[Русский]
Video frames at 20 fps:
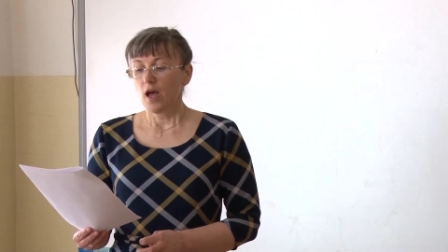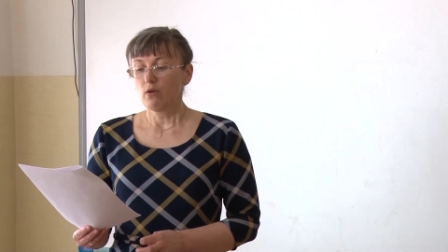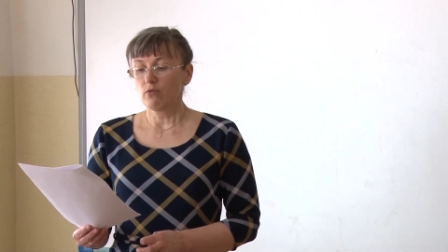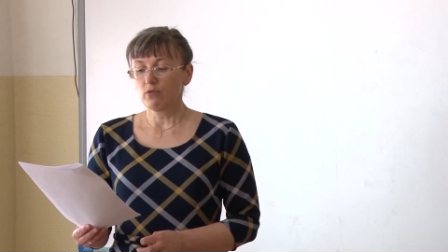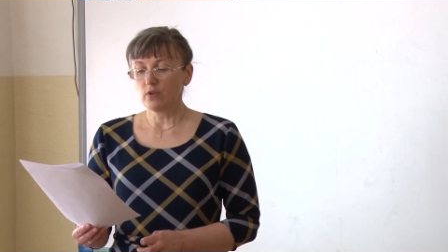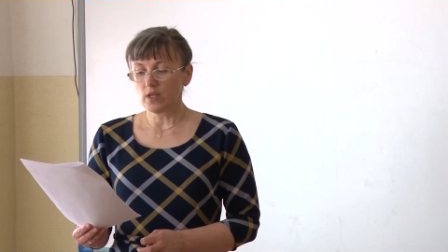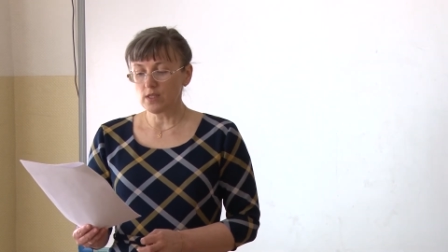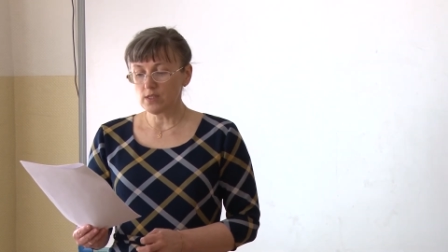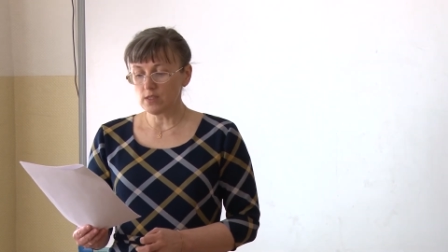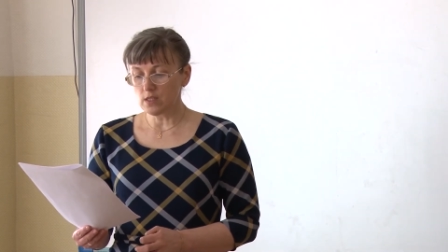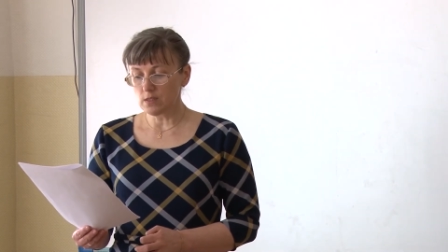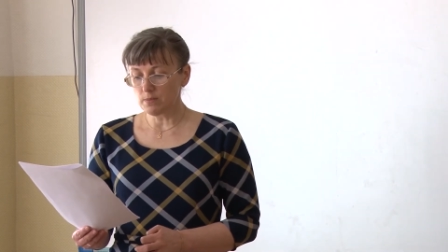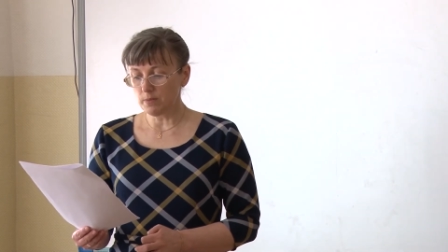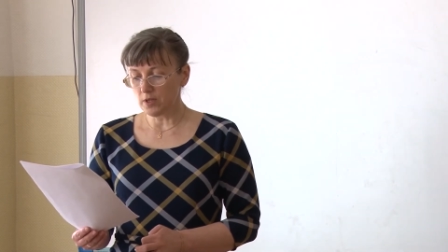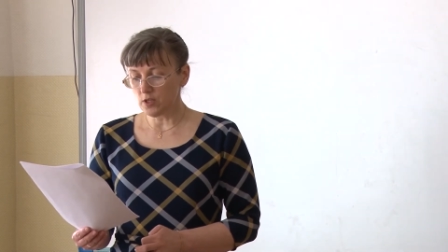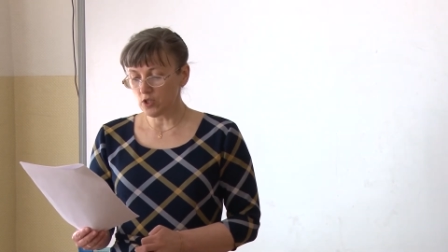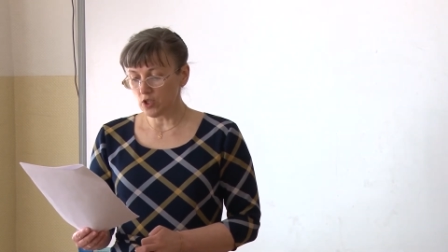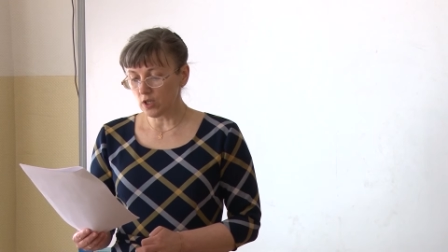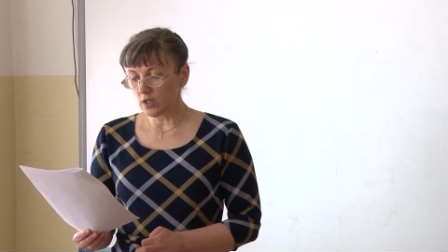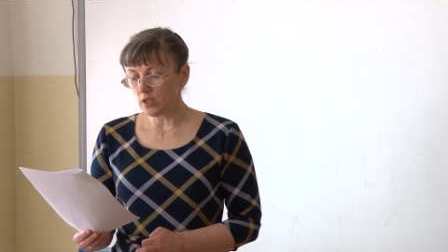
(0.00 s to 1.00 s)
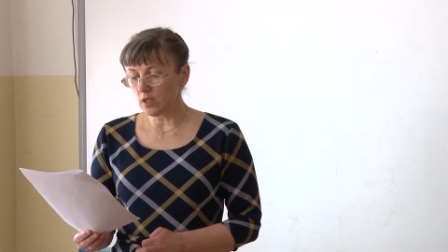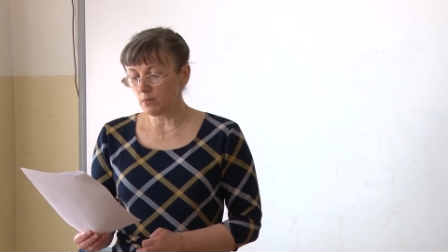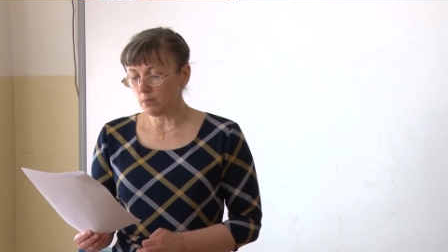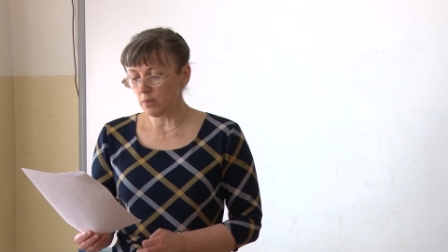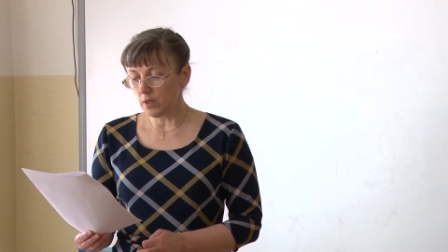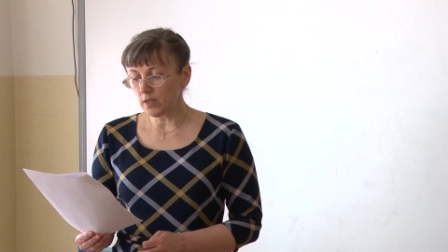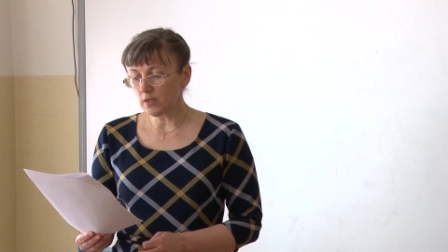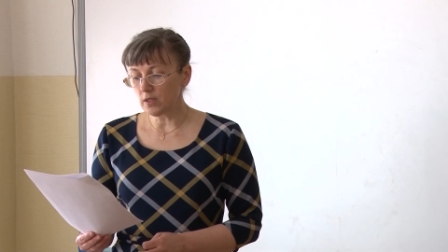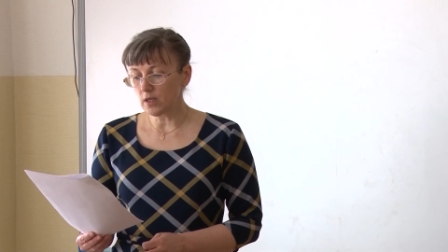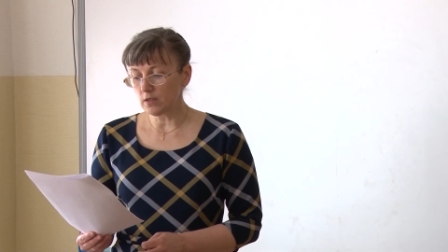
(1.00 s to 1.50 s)
Выносить с площадки
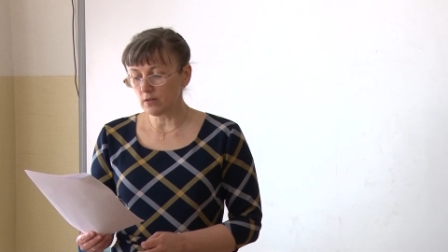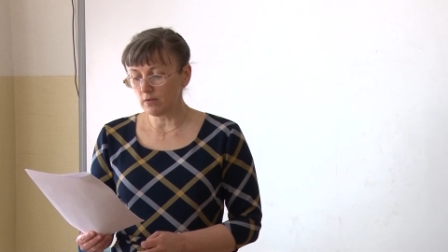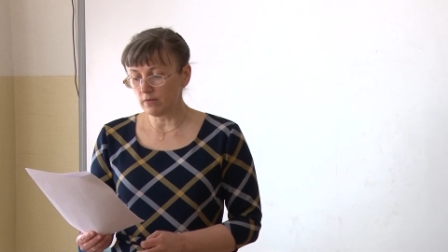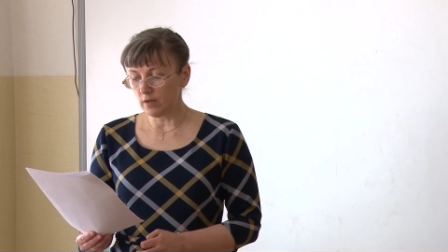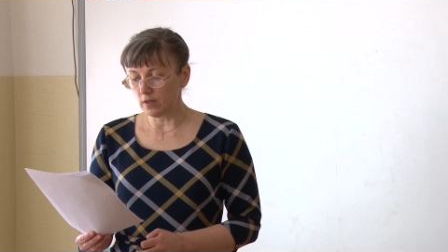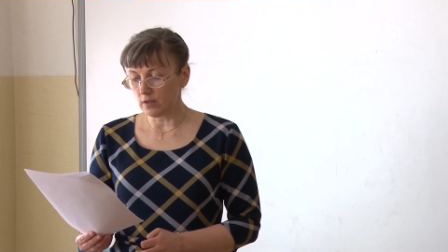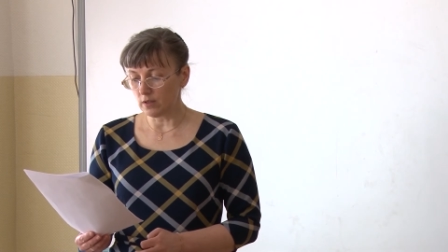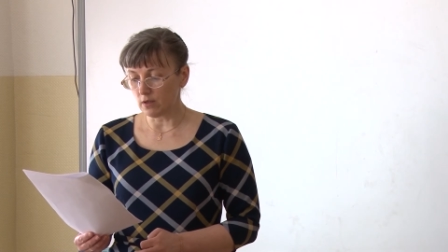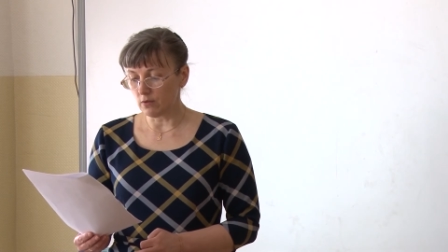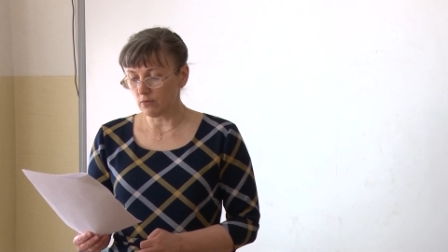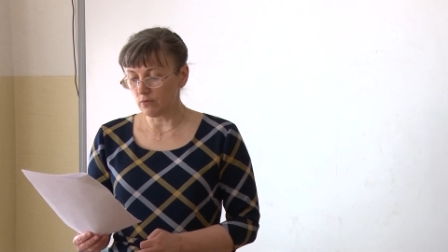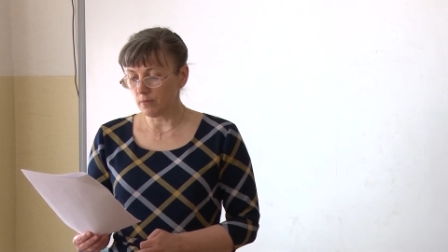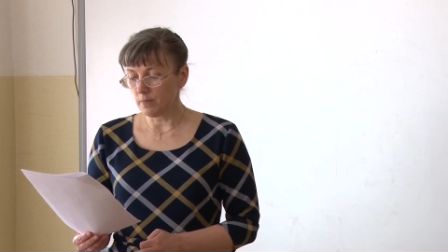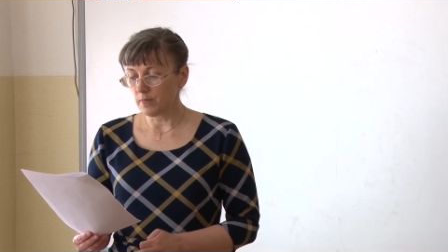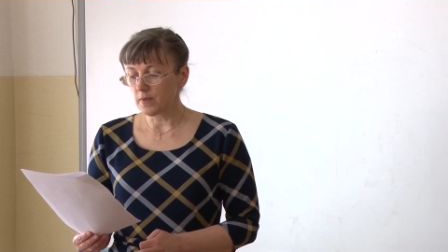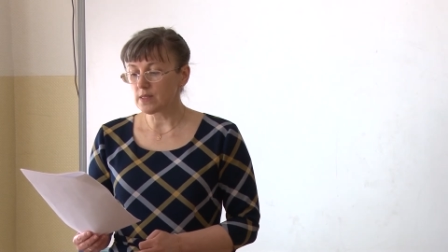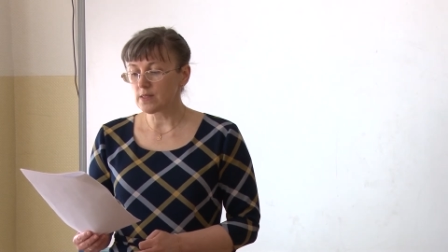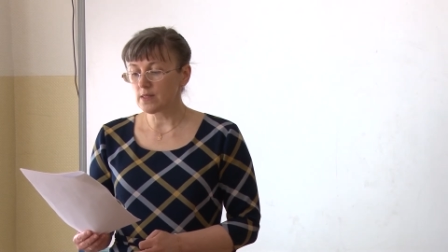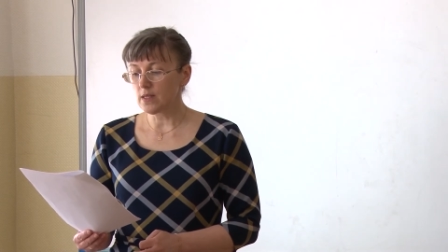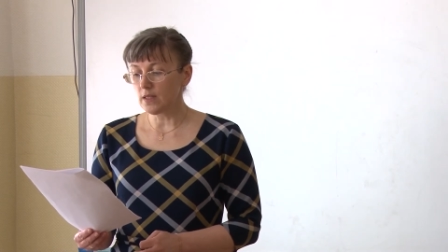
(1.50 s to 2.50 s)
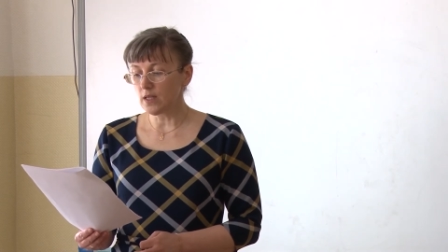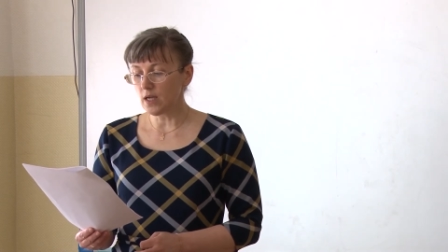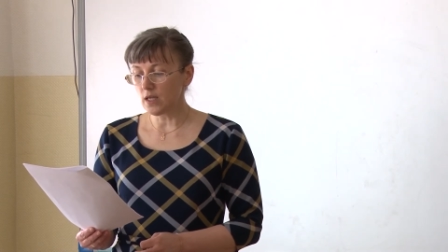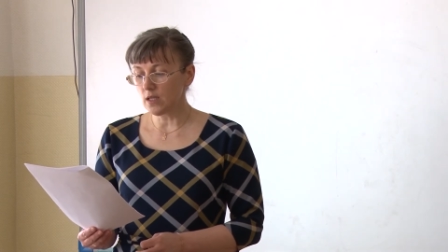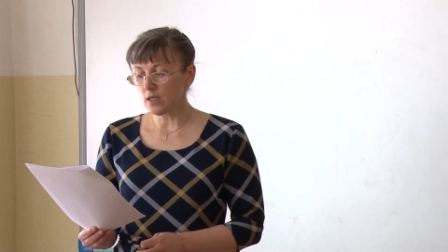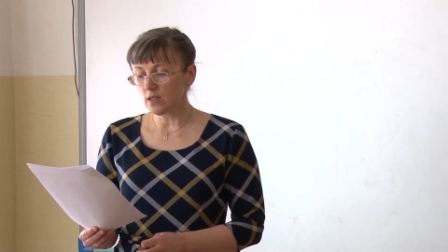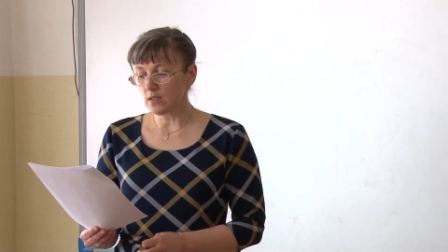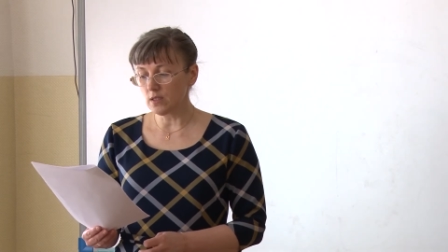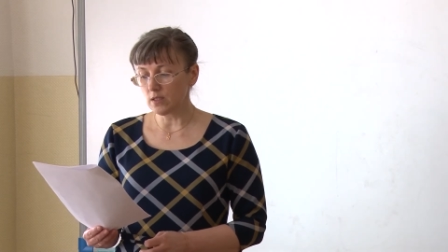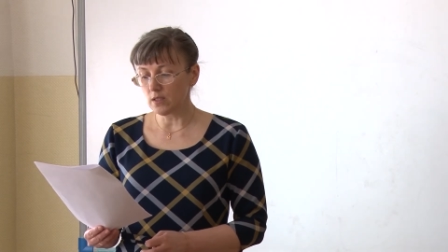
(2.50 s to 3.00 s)
бланк ответа,
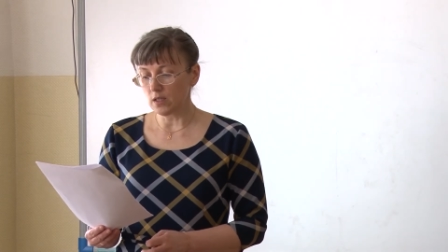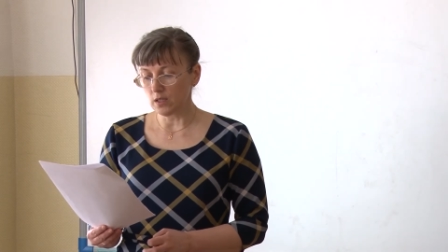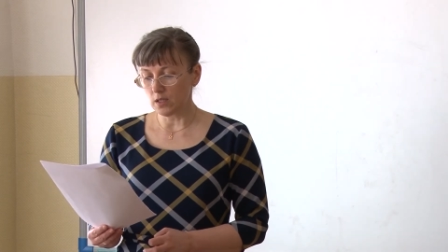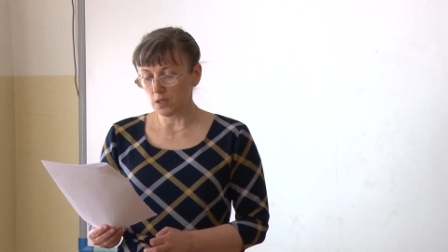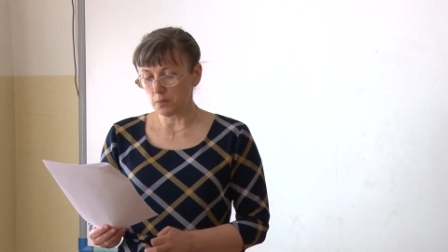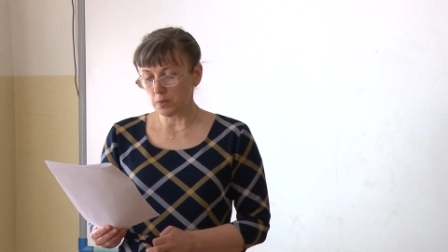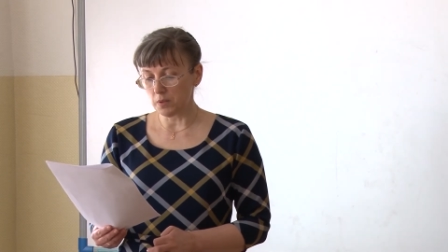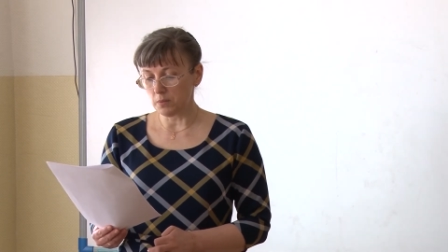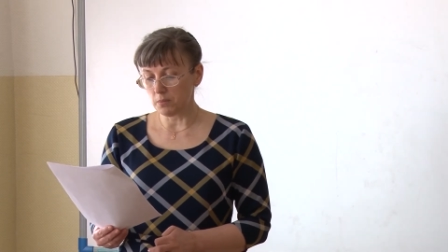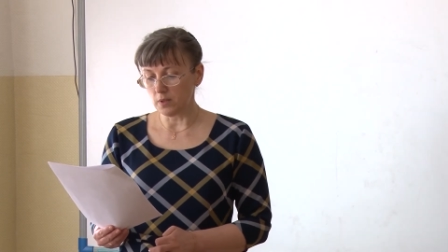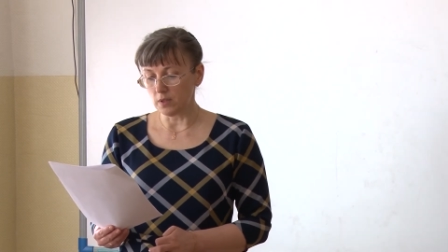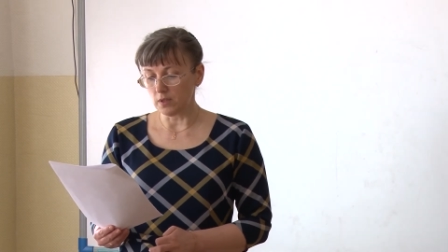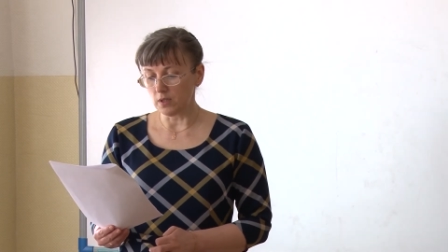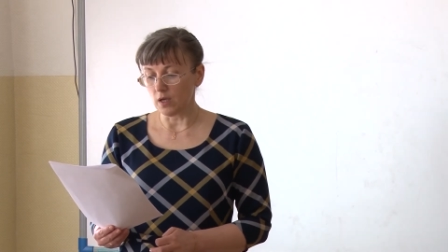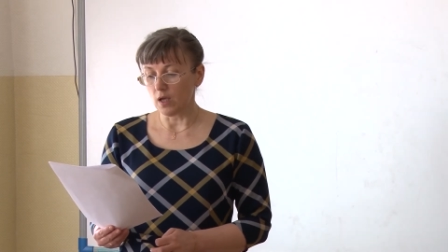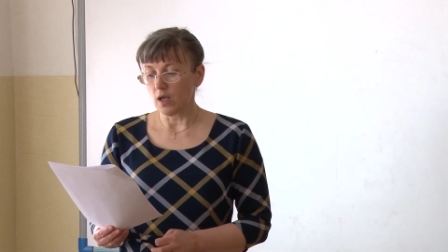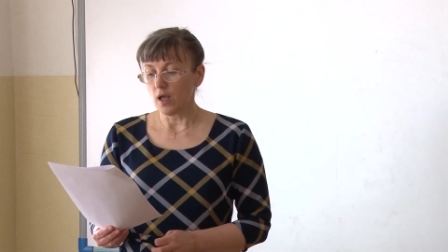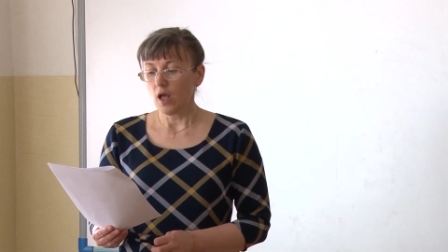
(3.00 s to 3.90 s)
задание диктанта Победы,